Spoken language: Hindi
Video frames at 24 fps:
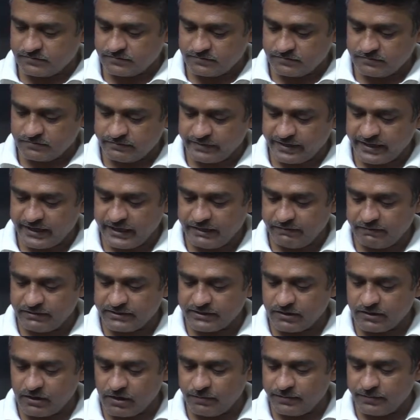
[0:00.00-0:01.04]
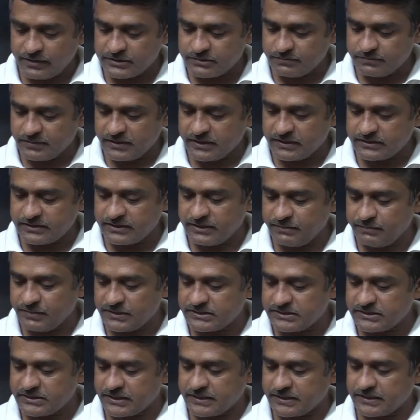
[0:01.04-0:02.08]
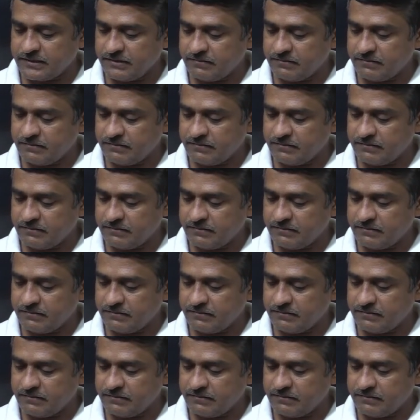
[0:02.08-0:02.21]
तो इलेवन कॉमर्स में कितने बच्चे हैं